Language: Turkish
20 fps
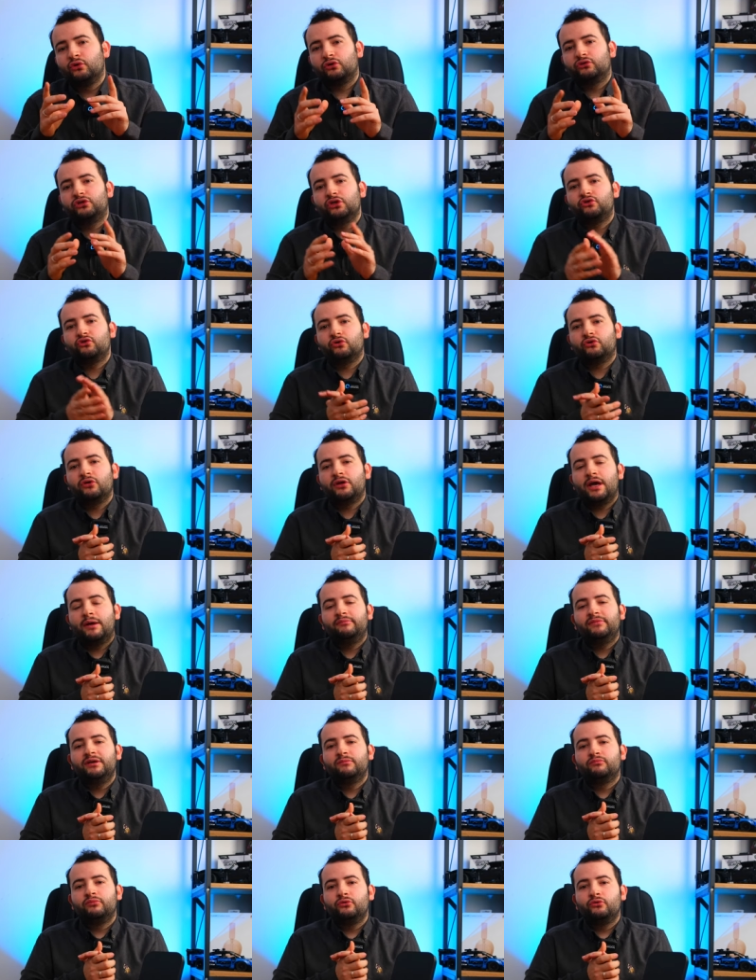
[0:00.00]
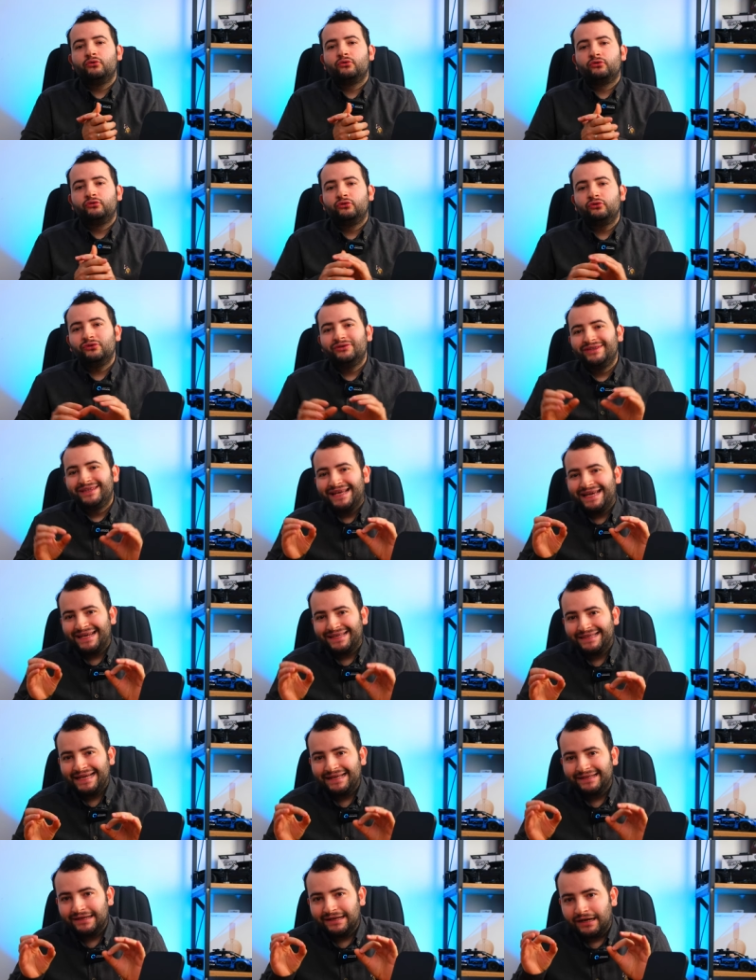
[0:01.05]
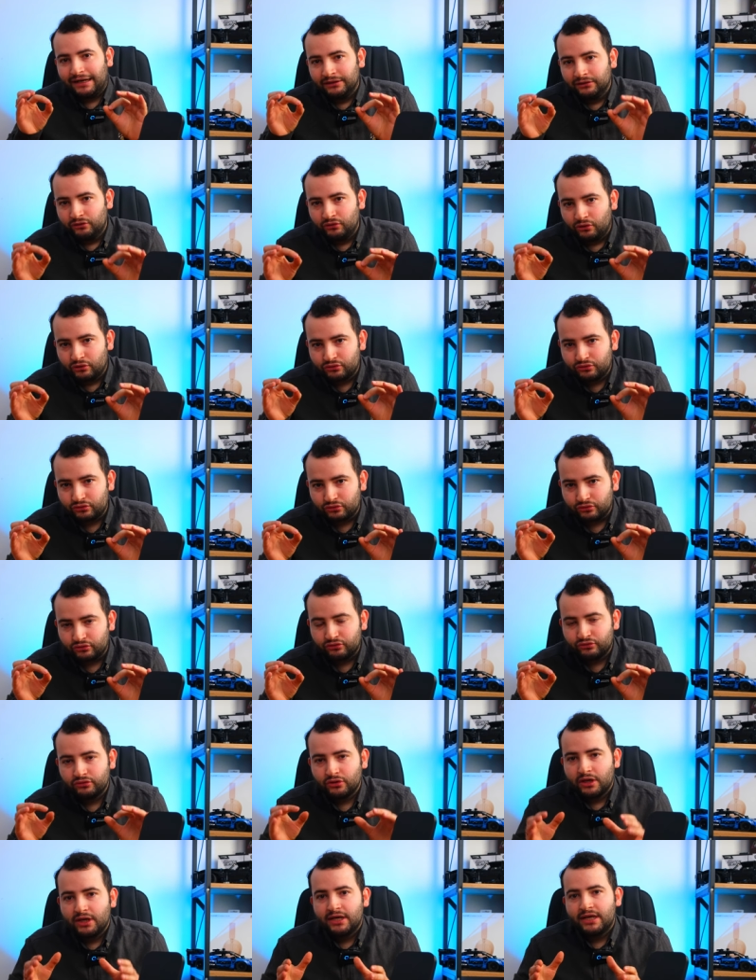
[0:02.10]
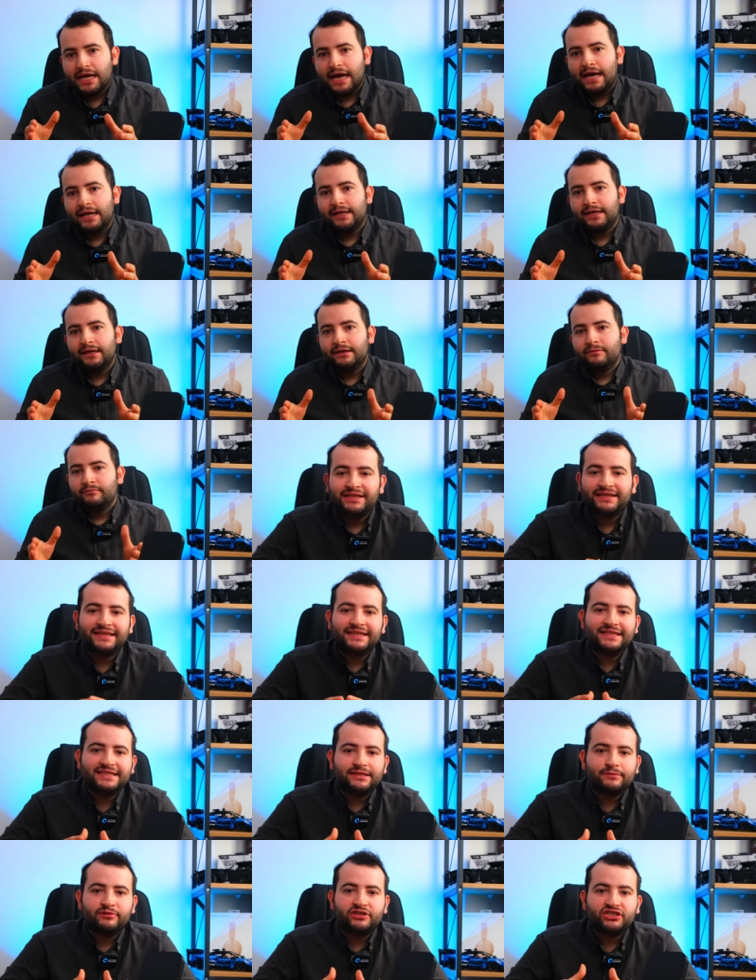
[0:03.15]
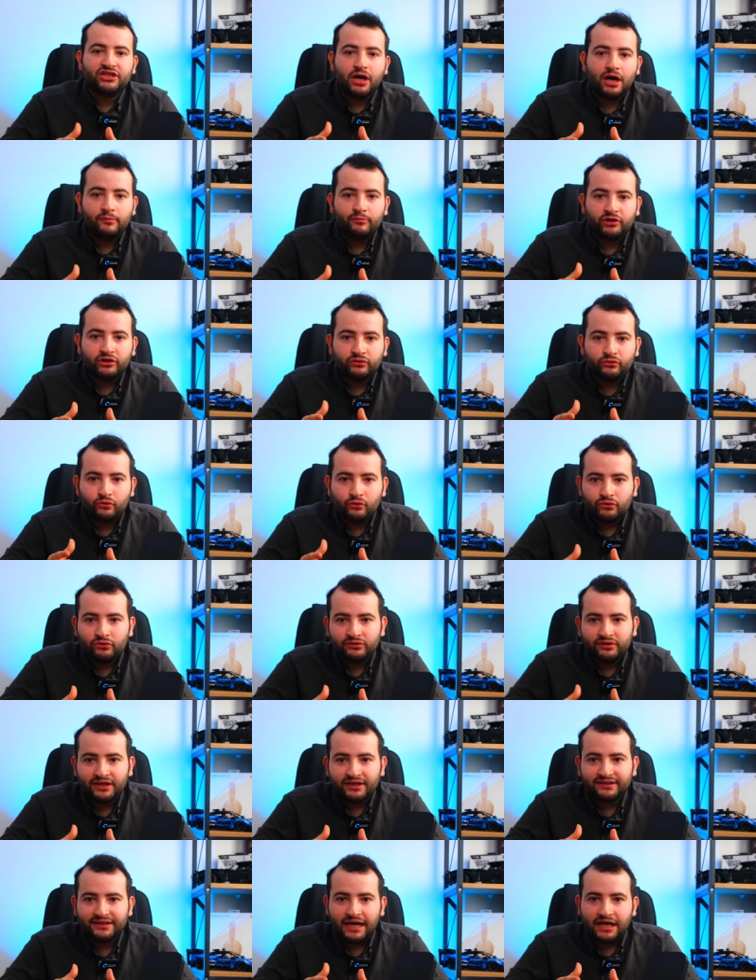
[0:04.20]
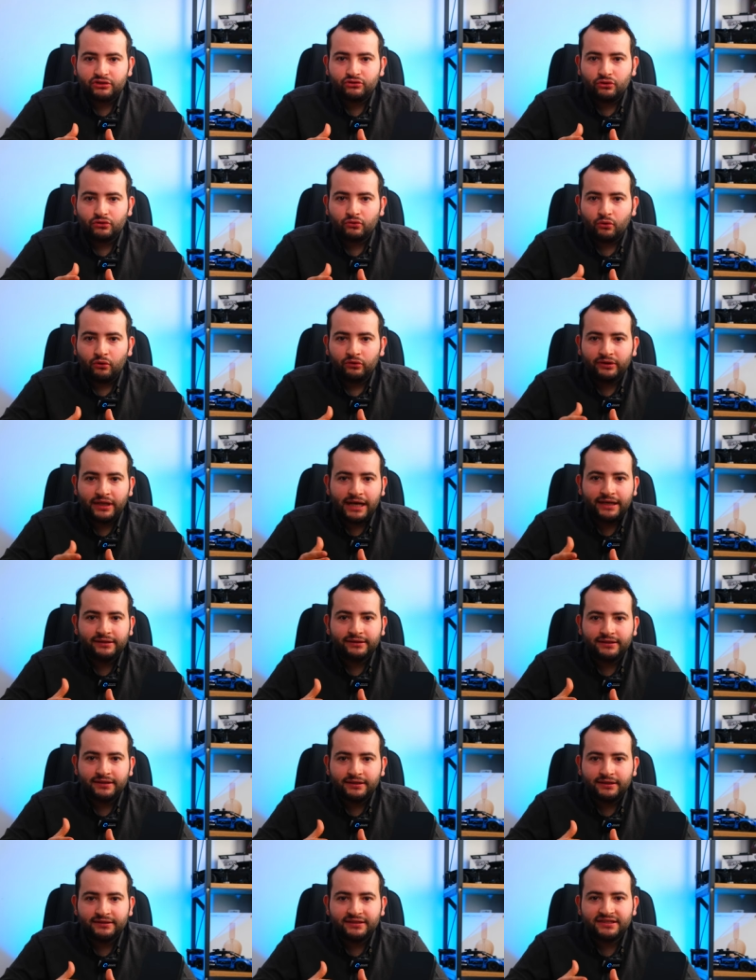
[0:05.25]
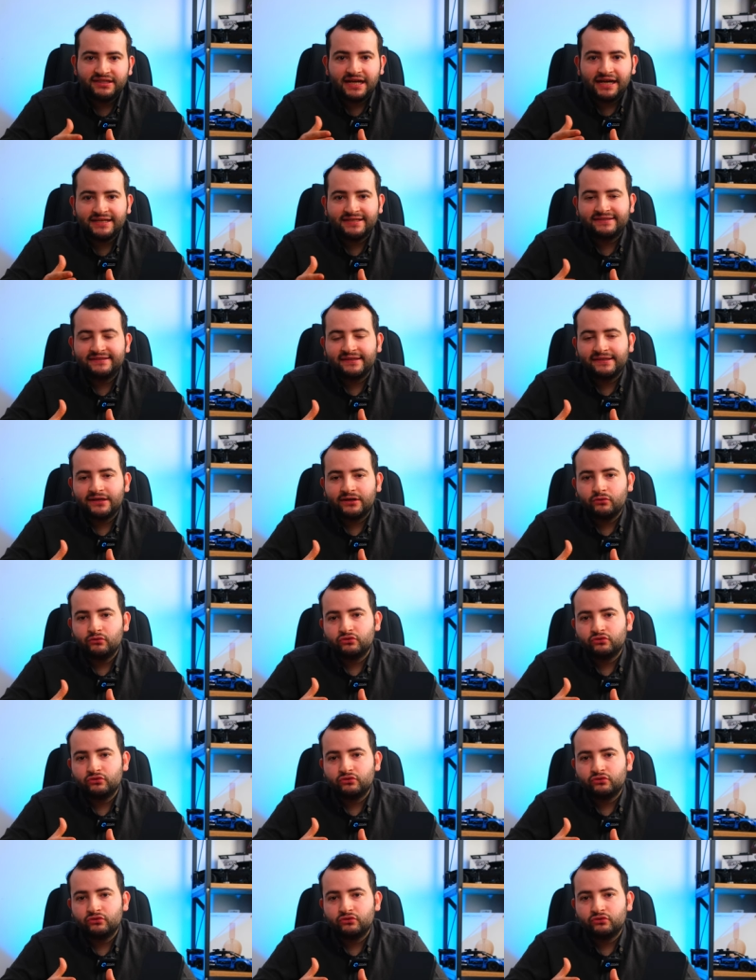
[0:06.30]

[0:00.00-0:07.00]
nokta çok önemli. Bu ürünü nereden alıyorsunuz? Yani bildiğiniz gibi Xiaomi'nin ürünleri daha çok online e, ticaret siteleri